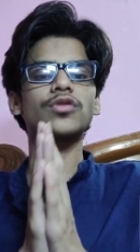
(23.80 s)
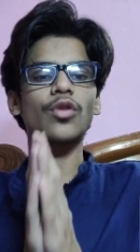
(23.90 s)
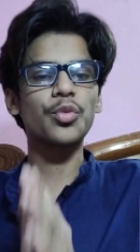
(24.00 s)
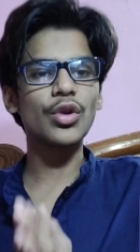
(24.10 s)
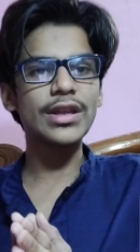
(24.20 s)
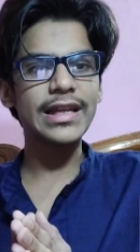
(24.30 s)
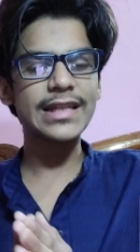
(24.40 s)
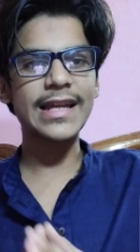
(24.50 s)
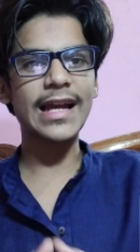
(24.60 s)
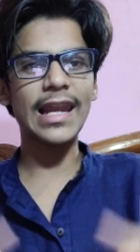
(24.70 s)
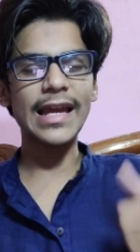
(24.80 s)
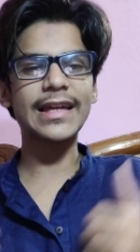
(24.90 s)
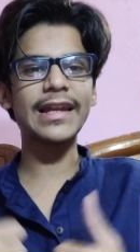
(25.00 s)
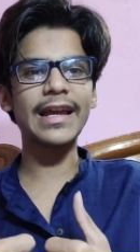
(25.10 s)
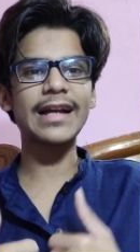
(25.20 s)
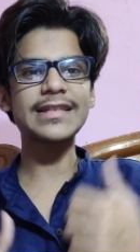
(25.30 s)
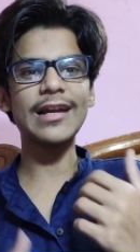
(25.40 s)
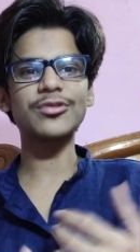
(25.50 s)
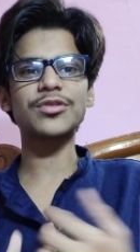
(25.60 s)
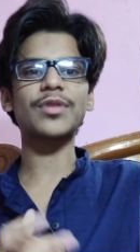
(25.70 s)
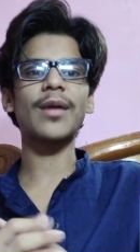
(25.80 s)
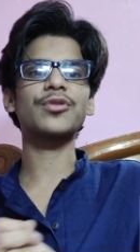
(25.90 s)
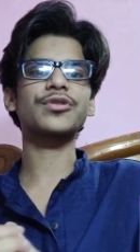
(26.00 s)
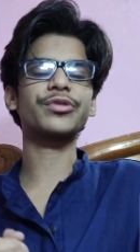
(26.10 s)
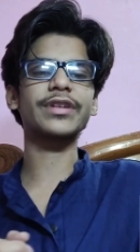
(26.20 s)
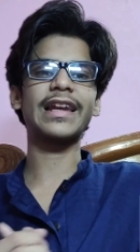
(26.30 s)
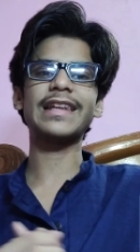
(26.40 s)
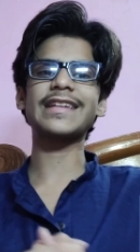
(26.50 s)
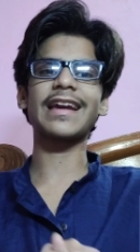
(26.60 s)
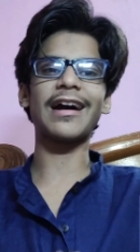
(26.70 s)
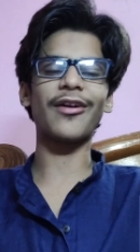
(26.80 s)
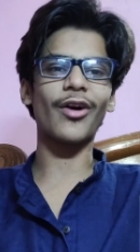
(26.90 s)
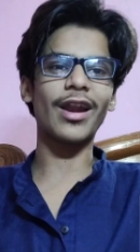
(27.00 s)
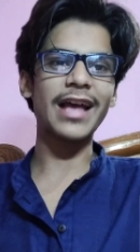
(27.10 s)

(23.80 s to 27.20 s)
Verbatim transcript: तो वीडियो पूरा देख लीजिएगा लाइक करिएगा चैनल को सब्सक्राइब जरूर से कर लीजिएगा